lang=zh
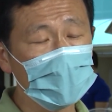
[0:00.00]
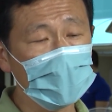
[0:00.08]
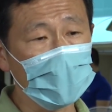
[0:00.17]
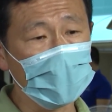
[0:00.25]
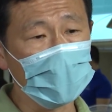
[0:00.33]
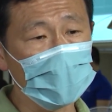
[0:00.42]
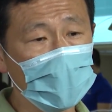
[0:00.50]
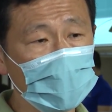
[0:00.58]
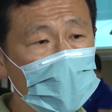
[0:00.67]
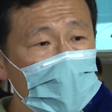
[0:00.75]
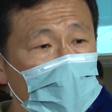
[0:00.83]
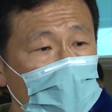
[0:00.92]
呃，我
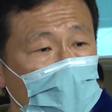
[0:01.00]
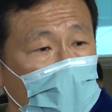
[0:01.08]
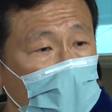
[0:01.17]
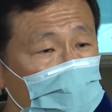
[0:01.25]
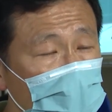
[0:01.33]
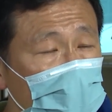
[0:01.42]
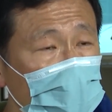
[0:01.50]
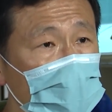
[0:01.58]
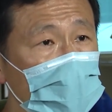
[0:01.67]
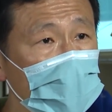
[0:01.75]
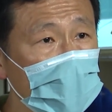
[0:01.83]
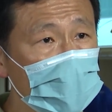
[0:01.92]
们的还没有
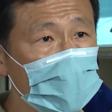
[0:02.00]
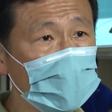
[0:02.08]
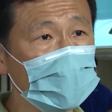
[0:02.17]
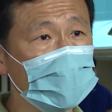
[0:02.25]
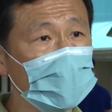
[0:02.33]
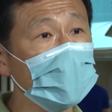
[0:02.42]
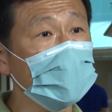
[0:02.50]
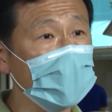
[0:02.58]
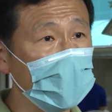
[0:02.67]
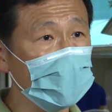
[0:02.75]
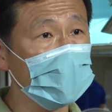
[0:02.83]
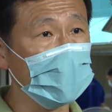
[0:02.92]
接种疫
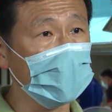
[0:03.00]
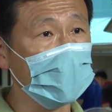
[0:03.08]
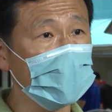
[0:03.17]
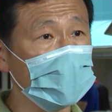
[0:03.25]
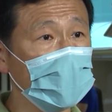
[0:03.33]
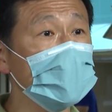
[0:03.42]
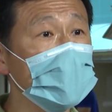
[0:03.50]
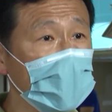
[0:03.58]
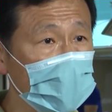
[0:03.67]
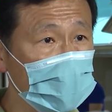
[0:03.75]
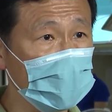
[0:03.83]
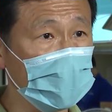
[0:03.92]
苗的年
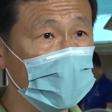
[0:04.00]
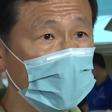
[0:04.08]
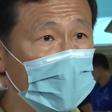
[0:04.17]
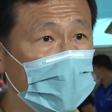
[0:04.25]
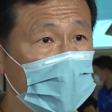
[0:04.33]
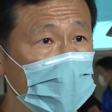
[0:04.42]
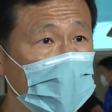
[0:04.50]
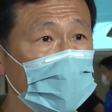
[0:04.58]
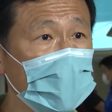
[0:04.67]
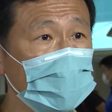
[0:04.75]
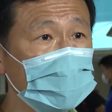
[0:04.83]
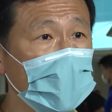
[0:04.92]
长者，他
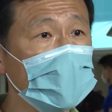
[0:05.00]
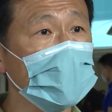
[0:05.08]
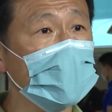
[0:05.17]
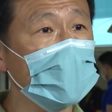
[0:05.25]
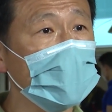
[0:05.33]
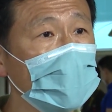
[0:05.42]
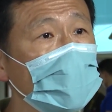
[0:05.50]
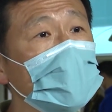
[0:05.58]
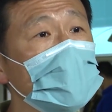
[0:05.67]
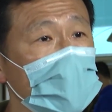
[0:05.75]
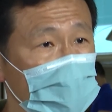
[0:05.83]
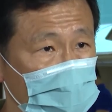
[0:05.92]
们变成一个弱
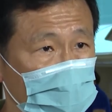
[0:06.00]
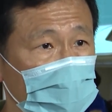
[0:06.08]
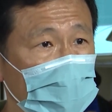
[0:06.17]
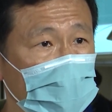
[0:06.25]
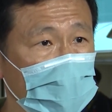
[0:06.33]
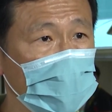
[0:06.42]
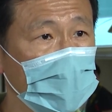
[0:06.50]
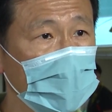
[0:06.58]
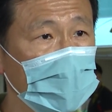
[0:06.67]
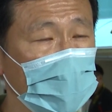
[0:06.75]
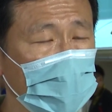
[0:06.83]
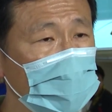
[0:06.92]
势群体，
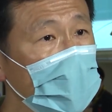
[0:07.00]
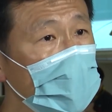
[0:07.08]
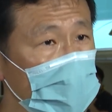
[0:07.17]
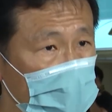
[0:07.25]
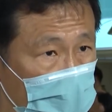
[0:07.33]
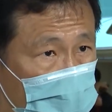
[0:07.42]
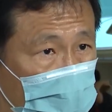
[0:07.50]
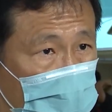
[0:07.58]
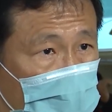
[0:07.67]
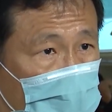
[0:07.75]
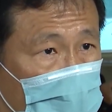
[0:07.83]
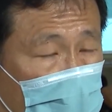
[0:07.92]
哦，没有接
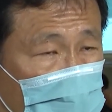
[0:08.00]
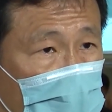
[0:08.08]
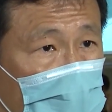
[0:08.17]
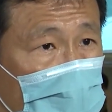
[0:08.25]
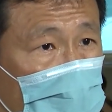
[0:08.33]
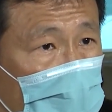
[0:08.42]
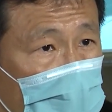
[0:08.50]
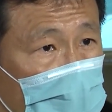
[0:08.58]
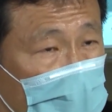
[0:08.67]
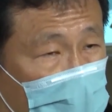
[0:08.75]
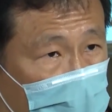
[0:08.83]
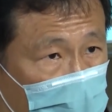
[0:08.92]
种，他们如果
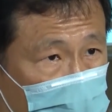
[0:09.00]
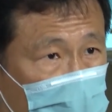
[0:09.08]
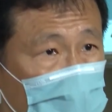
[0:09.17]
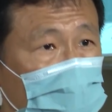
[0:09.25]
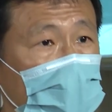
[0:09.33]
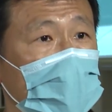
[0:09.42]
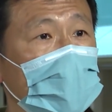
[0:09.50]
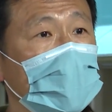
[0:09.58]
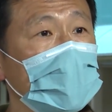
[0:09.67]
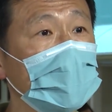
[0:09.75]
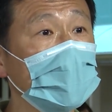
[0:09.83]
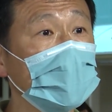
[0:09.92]
得到这个病，
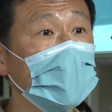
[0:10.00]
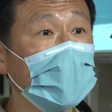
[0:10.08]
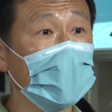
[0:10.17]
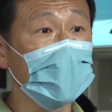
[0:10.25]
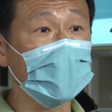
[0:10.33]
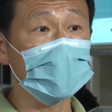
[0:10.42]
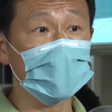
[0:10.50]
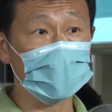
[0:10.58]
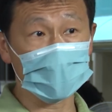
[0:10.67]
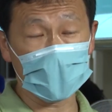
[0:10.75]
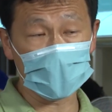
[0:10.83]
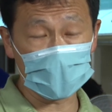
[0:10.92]
呃，这
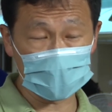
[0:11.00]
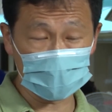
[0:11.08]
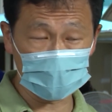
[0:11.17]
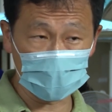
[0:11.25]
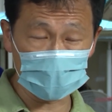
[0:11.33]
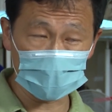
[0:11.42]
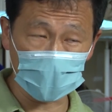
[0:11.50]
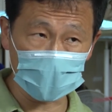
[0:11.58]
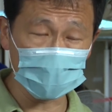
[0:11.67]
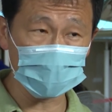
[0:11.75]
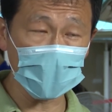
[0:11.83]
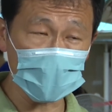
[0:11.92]
得得
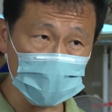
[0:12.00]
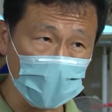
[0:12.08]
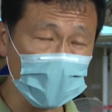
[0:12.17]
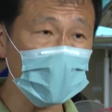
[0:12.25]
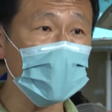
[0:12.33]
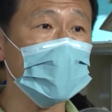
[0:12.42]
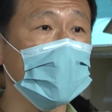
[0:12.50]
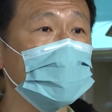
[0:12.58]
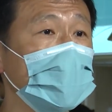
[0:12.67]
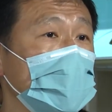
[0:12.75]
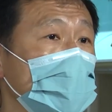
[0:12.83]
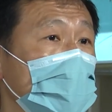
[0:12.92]
传被传到这个
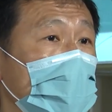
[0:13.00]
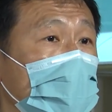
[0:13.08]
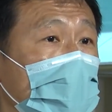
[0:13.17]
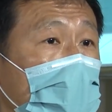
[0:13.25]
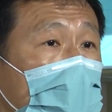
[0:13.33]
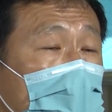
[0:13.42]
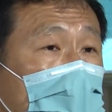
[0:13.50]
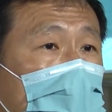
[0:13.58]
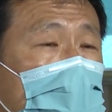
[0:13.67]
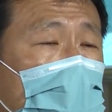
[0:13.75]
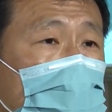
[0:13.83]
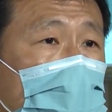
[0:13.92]
病毒的话，
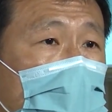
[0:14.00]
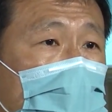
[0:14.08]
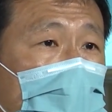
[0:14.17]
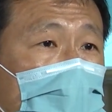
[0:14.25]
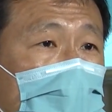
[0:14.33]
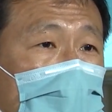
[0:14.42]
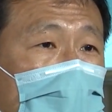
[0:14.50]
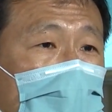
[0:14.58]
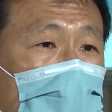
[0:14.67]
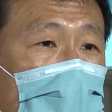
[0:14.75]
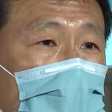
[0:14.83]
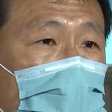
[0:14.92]
他们
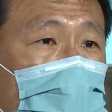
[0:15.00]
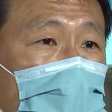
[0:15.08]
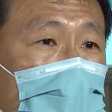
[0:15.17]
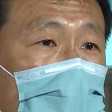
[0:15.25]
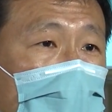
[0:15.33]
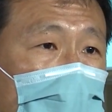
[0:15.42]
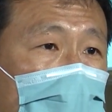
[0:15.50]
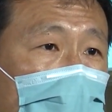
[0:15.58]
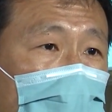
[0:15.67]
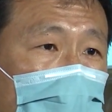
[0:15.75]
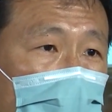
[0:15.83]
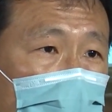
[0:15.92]
呃会得
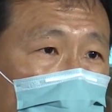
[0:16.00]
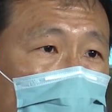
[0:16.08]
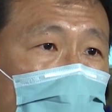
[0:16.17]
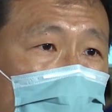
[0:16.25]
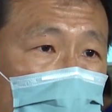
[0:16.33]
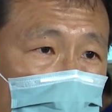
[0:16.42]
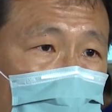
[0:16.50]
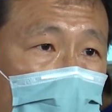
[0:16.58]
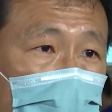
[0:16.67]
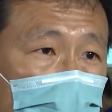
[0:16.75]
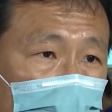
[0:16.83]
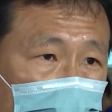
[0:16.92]
到严重疾
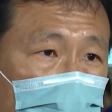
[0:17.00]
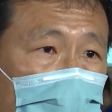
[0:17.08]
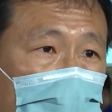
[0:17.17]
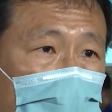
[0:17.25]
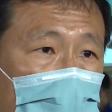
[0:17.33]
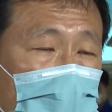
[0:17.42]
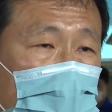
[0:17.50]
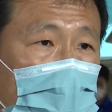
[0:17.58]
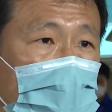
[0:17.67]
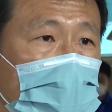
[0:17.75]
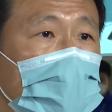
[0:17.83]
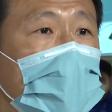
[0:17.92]
病的可能性。
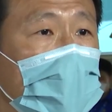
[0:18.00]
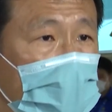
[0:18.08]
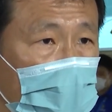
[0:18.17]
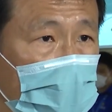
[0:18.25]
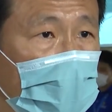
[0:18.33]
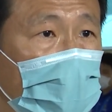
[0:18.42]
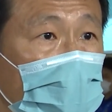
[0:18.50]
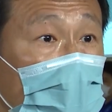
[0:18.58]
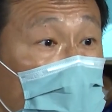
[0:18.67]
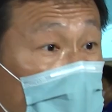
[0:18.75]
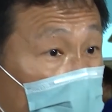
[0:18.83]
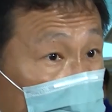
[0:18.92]
是相当高，
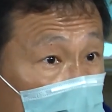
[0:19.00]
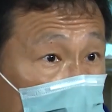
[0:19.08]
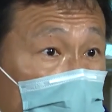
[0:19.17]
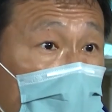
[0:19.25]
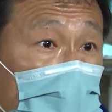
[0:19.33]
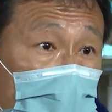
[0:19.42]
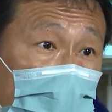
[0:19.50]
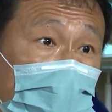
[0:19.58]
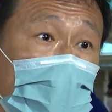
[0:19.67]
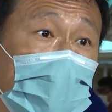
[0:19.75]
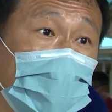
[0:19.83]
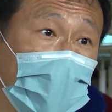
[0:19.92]
百分之十
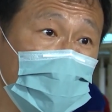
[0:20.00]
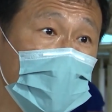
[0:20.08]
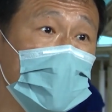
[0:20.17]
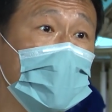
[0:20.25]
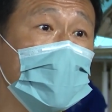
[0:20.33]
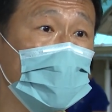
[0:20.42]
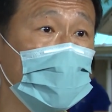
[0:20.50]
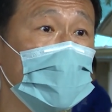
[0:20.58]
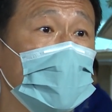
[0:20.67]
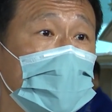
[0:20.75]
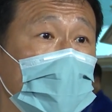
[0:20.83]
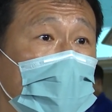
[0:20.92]
到百分之十五
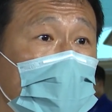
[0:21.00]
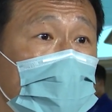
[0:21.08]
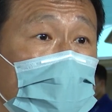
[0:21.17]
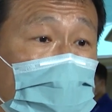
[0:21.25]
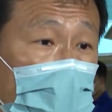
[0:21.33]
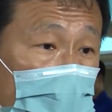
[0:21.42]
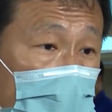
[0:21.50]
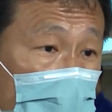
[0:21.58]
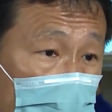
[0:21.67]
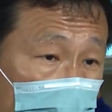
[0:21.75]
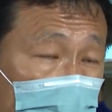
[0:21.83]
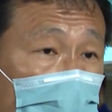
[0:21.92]
之间，说每个
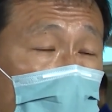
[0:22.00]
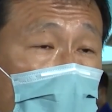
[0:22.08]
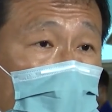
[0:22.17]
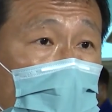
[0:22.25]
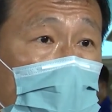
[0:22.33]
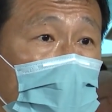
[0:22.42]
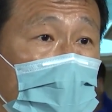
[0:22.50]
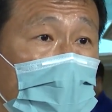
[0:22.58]
十个老人